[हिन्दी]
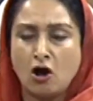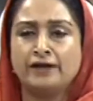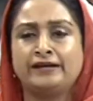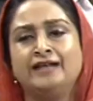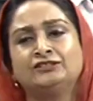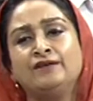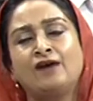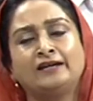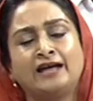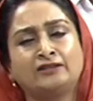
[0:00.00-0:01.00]
और
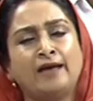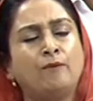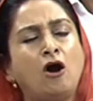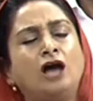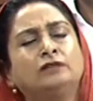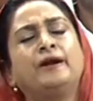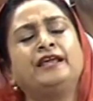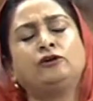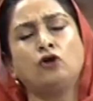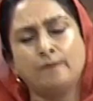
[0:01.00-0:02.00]
केजरीवाल कहते बहुत
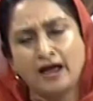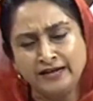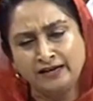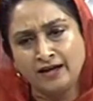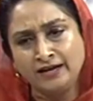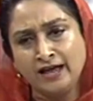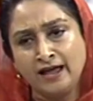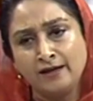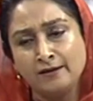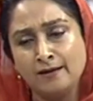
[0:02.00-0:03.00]
बड़ी कुर्बानी करी है